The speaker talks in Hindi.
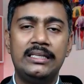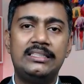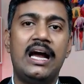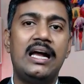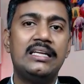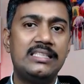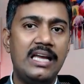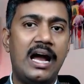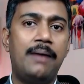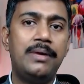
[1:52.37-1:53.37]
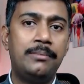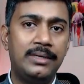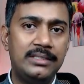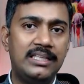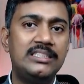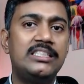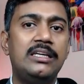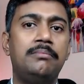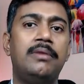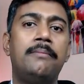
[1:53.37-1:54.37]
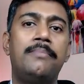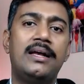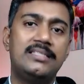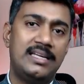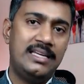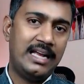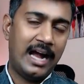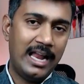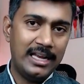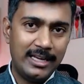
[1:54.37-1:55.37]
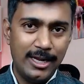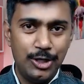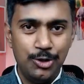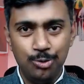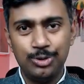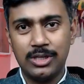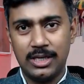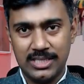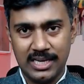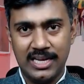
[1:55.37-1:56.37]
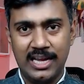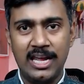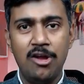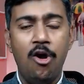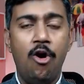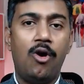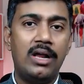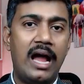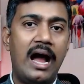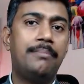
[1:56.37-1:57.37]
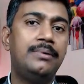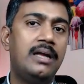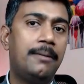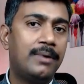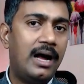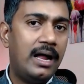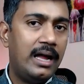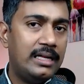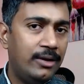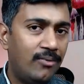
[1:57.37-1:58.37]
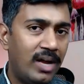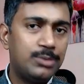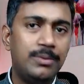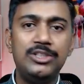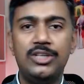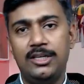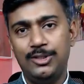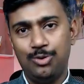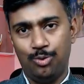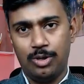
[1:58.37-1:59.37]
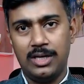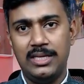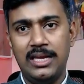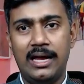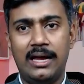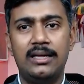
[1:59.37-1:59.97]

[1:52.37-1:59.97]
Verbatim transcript: जहां से आप इमरजेंसी में पैसे निकाल के यूज कर सकें और आपने आपका इन्वेस्टमेंट जर्नी शुरू कर दिया